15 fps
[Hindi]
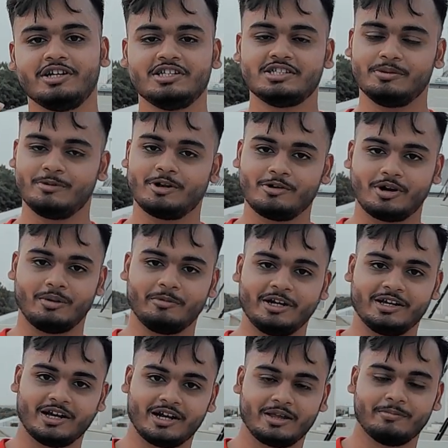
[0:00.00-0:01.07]
नीचे मेरे को
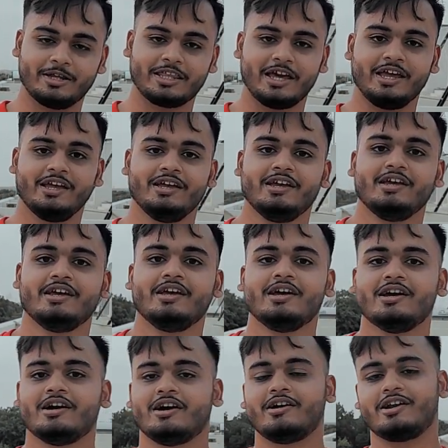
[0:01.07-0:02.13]
कमेंट करके बताएं
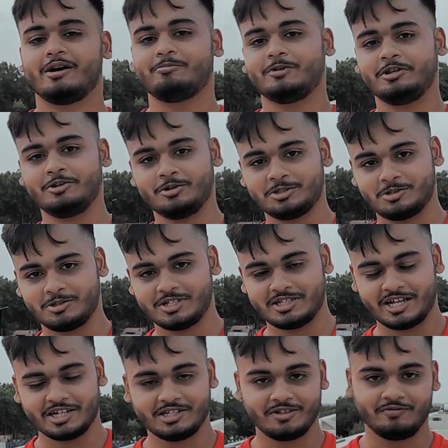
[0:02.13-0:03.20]
और अपने दोस्तों के
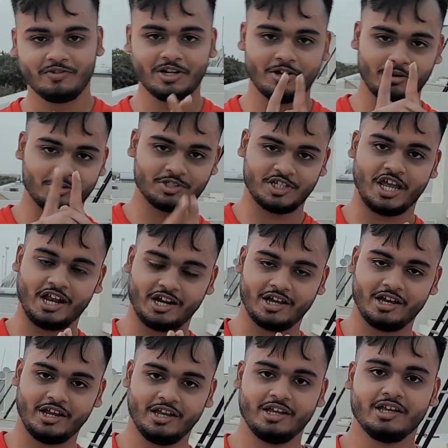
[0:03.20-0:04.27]
साथ वीडियो को शेयर
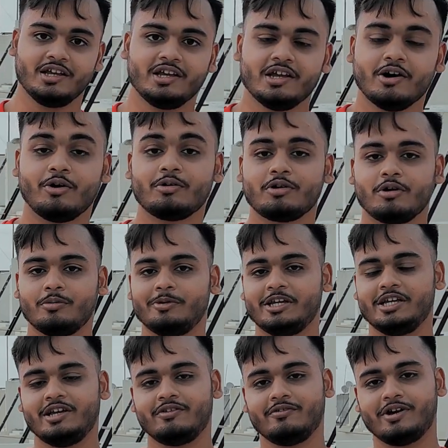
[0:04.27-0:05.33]
करें उनको
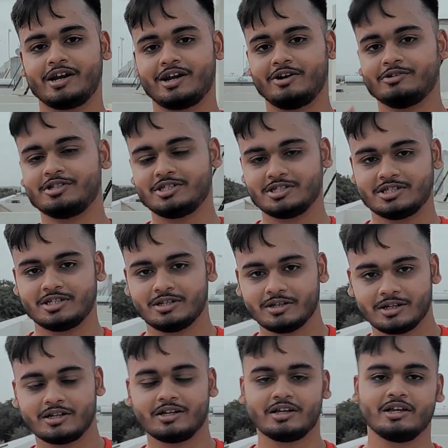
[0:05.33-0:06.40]
भी वर्कआउट्स
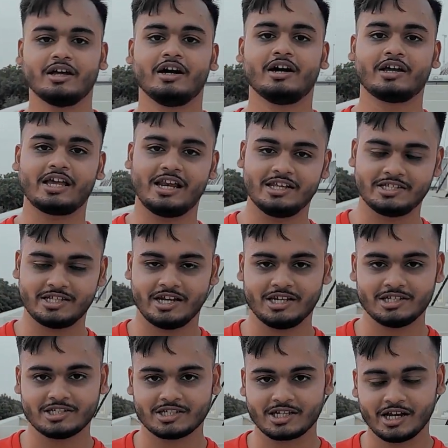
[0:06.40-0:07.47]

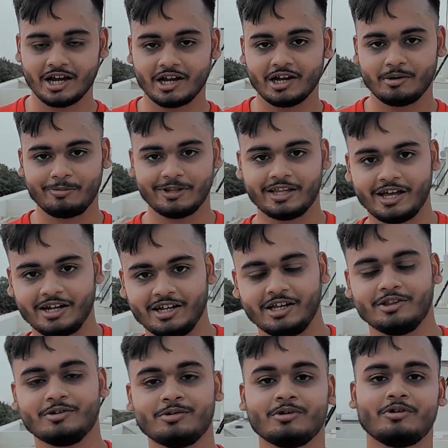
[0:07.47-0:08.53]
कैलिस्थेनिक्स का अगर पता नहीं
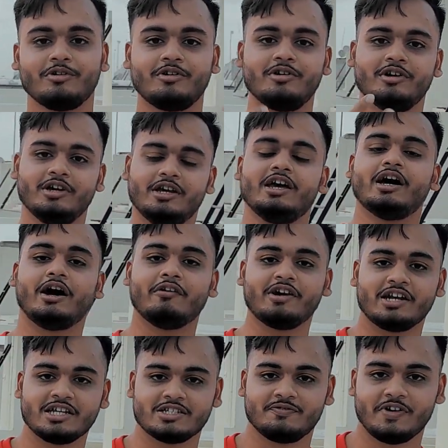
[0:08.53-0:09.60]
है तो उनको
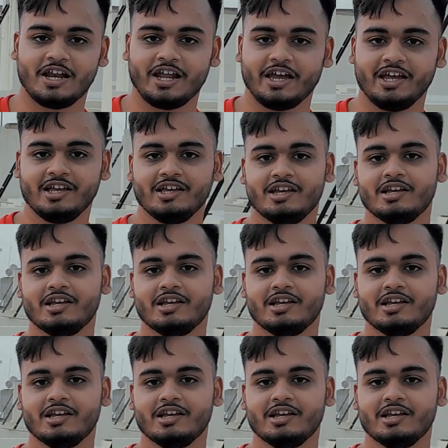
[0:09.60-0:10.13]
अवेयरनेस फैलाएं